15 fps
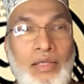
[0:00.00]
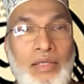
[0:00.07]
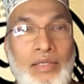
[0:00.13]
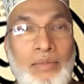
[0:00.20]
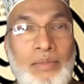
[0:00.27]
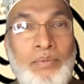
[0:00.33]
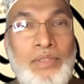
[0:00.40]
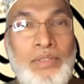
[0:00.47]

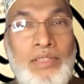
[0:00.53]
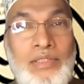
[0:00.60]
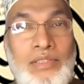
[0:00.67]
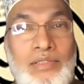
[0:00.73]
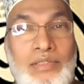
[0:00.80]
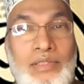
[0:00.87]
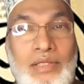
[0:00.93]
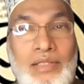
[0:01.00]
ইফ ইট ইজ
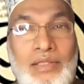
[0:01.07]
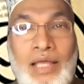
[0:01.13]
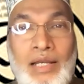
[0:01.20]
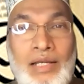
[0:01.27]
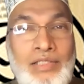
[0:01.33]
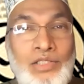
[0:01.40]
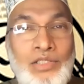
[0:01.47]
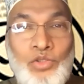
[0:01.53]
তার
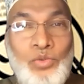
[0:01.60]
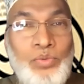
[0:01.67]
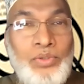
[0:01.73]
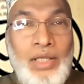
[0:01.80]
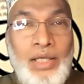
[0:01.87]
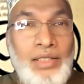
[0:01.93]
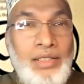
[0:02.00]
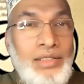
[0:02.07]
কাছে টুপি
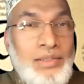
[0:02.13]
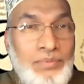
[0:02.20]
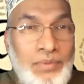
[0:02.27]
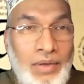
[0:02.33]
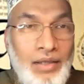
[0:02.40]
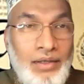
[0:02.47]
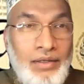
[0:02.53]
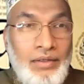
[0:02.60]
নাই ইজ
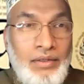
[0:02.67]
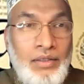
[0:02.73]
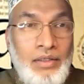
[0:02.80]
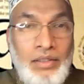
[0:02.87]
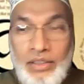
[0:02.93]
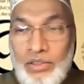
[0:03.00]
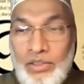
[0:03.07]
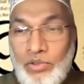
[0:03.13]
ফাইন
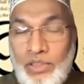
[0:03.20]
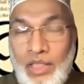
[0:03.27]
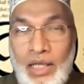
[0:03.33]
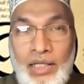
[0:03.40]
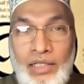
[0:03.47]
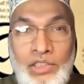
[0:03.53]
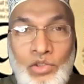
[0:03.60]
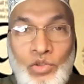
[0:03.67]
কিন্তু তার
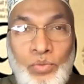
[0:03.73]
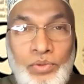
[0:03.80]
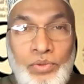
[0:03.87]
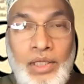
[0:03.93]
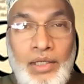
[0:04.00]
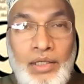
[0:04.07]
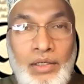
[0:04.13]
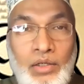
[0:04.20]
কাছে টুপি
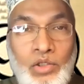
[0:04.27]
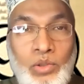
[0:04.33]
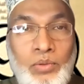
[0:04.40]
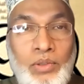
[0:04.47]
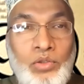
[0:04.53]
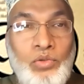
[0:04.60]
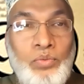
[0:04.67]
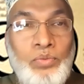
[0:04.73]
থাকে অথবা
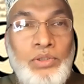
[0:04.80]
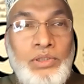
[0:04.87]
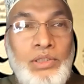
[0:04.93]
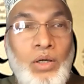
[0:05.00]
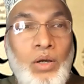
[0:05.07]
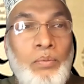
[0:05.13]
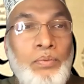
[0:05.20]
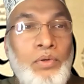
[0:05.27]
টুপি সে
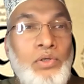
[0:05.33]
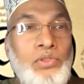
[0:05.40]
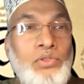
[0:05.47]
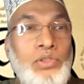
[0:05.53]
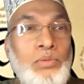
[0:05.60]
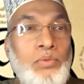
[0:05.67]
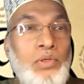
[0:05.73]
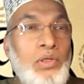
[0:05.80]

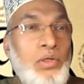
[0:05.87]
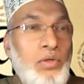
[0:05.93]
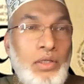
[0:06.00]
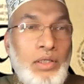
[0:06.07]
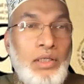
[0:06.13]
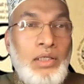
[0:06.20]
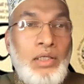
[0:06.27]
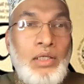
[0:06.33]
অপ্রয়োজনীয় মনে করে
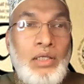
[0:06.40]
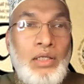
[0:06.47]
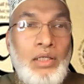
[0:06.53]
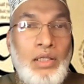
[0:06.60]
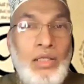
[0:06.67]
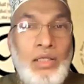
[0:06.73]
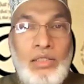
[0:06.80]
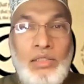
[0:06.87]

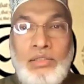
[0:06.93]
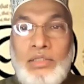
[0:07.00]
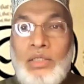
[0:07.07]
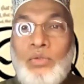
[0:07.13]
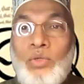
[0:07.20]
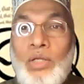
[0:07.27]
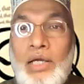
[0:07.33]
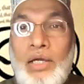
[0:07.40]
সে
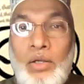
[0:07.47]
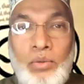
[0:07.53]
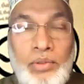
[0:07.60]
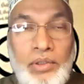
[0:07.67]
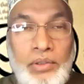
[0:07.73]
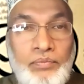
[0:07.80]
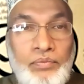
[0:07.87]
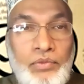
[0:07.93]
গুণাগার হবে
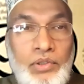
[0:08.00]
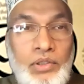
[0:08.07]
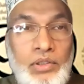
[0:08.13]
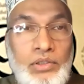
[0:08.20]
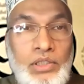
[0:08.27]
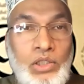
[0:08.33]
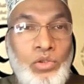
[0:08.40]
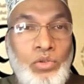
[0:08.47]

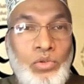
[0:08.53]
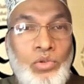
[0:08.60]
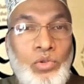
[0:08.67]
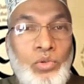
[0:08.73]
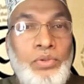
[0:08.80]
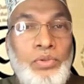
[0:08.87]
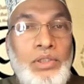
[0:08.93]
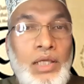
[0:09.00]
যেহেতু
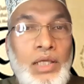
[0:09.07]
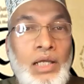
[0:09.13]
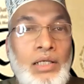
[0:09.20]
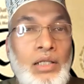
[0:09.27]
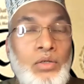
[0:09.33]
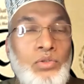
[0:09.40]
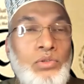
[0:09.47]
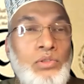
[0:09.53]
টুপি
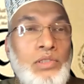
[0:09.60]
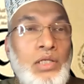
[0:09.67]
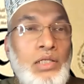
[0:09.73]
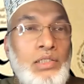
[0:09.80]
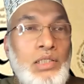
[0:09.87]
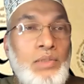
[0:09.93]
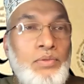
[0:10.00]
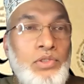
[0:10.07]
দেওয়াটা রসুল সাল্লাহ
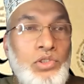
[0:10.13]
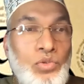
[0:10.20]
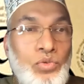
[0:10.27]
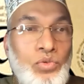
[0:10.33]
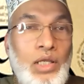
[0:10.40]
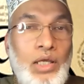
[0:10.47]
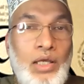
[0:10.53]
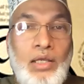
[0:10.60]
সাল্লামের
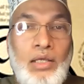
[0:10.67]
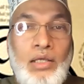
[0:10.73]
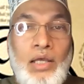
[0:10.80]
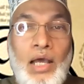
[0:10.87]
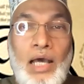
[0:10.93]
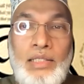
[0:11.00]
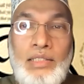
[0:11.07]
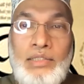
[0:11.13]
সুন্না
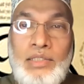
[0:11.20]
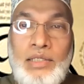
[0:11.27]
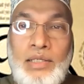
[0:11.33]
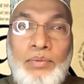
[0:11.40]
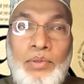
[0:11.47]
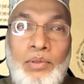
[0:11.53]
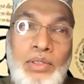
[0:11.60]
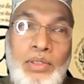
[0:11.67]
হাদিস থেকে
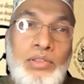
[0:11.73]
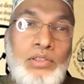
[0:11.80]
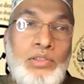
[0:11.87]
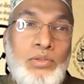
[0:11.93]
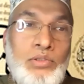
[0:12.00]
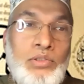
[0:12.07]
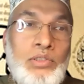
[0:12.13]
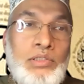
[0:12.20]
প্রমাণিত আছে
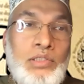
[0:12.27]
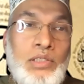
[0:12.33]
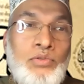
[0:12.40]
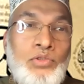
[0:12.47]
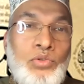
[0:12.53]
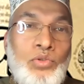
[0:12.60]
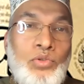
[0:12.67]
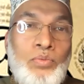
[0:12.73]
রসুল
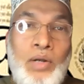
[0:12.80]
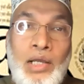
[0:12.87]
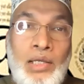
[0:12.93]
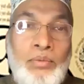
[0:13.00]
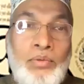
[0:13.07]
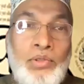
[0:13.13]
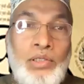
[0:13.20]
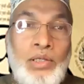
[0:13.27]
সাল্লাম শুধু ফাঁকি
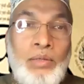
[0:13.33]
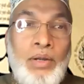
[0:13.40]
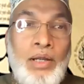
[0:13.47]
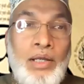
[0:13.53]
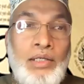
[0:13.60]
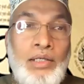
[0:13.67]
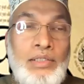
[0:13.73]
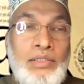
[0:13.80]
ফুটতেন না
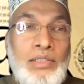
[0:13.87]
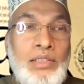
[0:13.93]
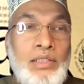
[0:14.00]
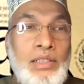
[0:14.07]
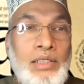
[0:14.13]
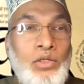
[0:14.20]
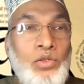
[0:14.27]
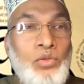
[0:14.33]
ফাঁকির নিচে তিনি
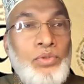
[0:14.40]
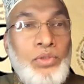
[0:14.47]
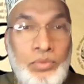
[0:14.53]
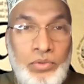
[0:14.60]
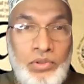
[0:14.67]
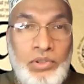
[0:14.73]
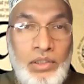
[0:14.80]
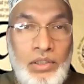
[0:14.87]
একটা টুপিও
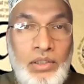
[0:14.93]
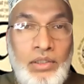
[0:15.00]
ফুটতেন